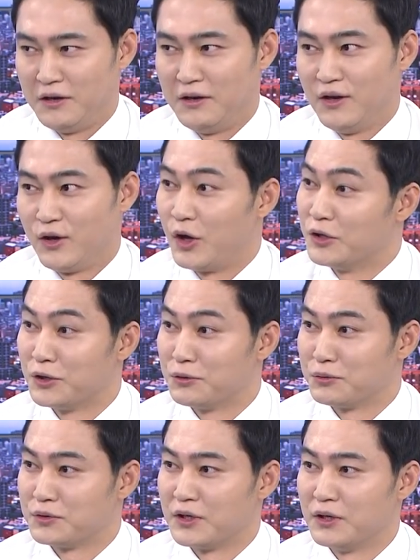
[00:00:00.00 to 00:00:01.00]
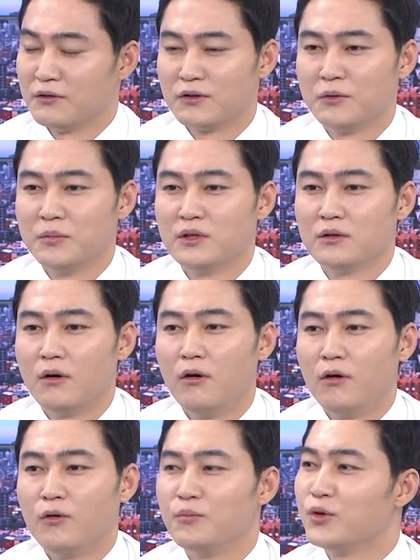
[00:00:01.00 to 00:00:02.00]
사람이 많아 굉장히 좋잖아요. 네. 그러면은
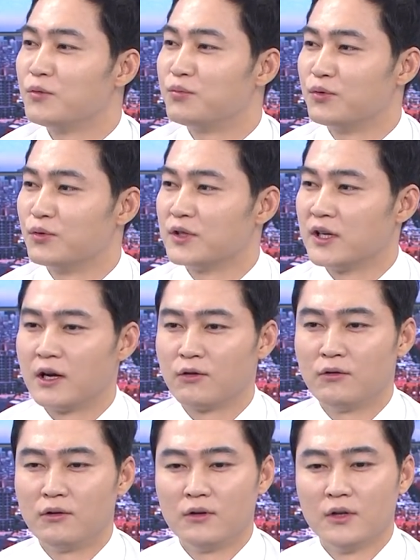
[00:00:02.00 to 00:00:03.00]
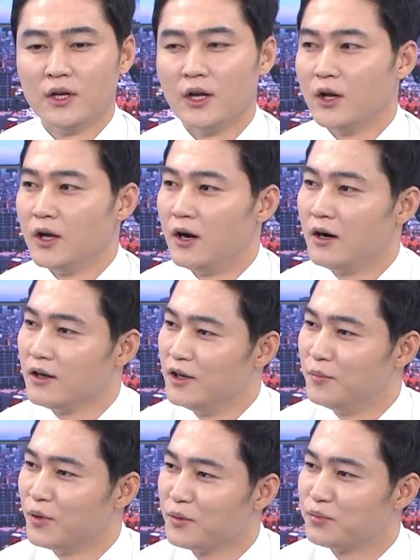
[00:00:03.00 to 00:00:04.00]
어 미국 부동산하고 아
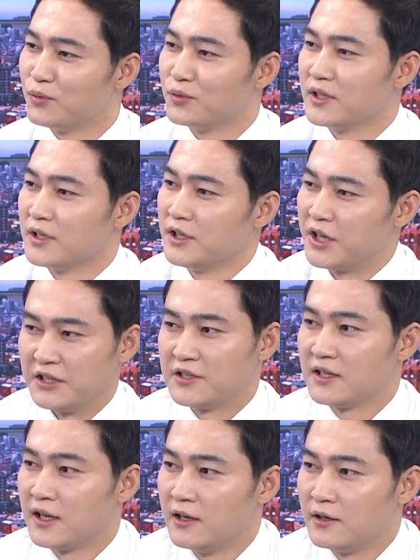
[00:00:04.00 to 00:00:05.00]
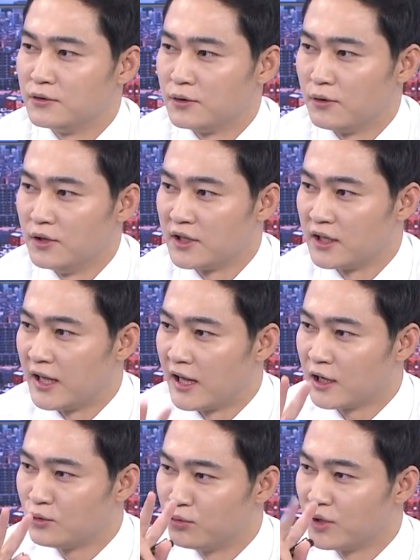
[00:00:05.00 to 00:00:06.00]
일본의 부동산이 괜찮다 이거죠. 일단 음.
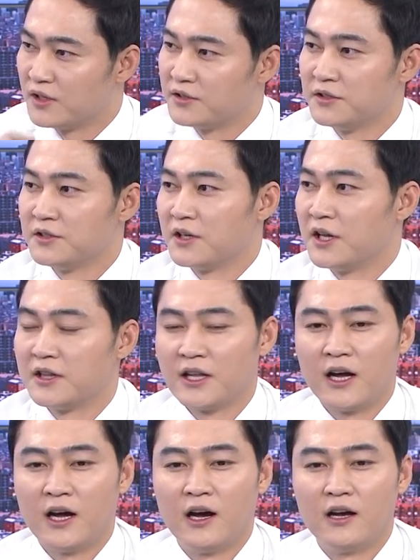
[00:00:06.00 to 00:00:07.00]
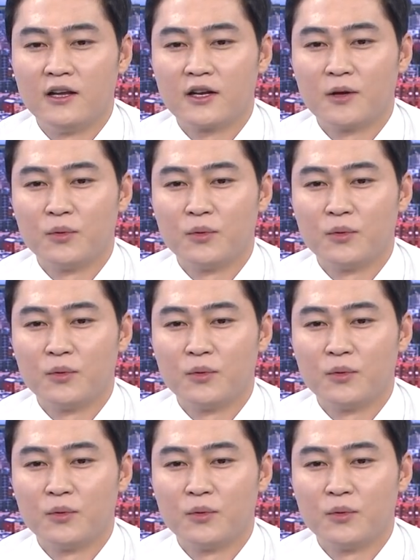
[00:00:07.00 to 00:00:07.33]
나라 두 개를 선정을 했다 이렇게 음.